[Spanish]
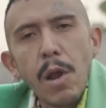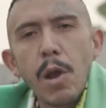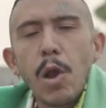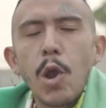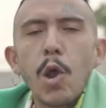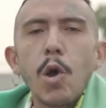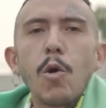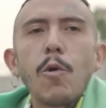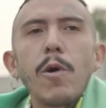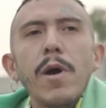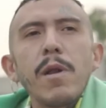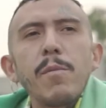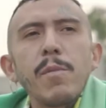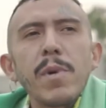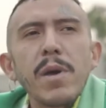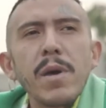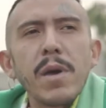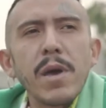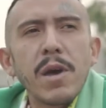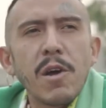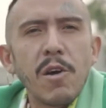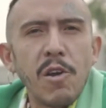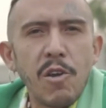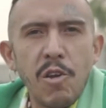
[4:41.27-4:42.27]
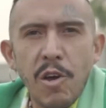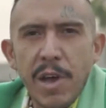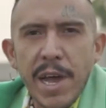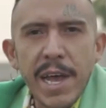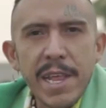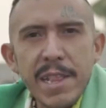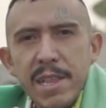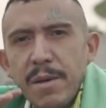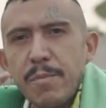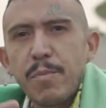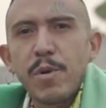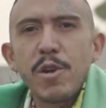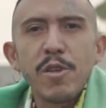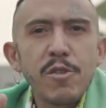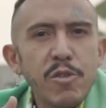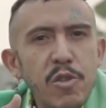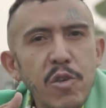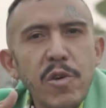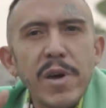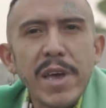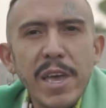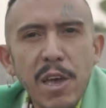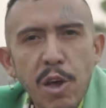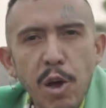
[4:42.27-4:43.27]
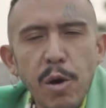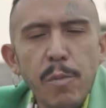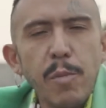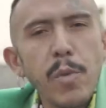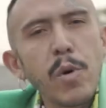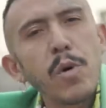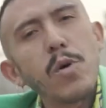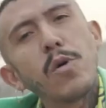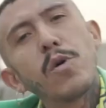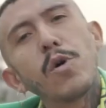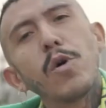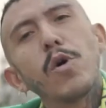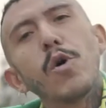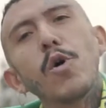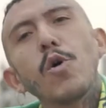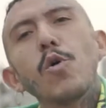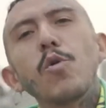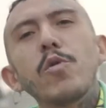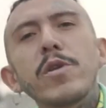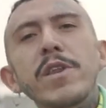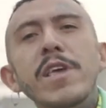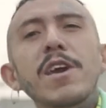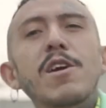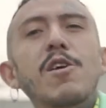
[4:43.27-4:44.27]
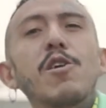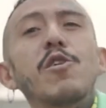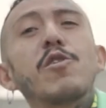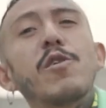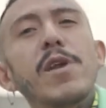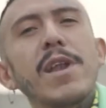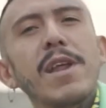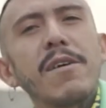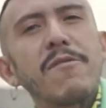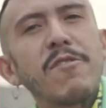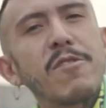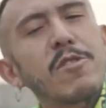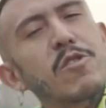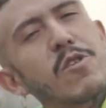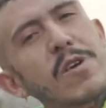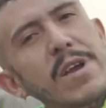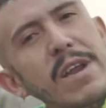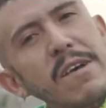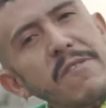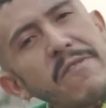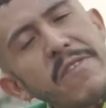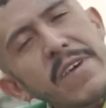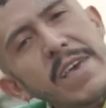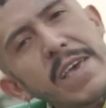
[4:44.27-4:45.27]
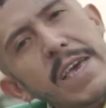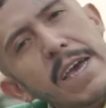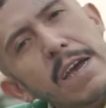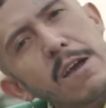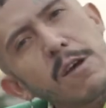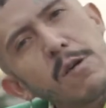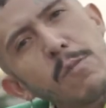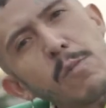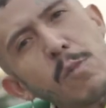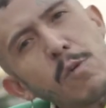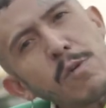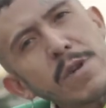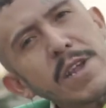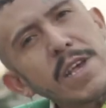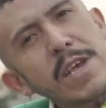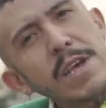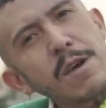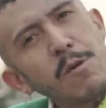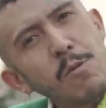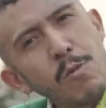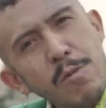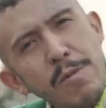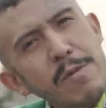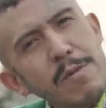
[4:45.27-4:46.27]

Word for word: lo cual me colocan de pronto ahí como un icono en la fotografía, como un, eh,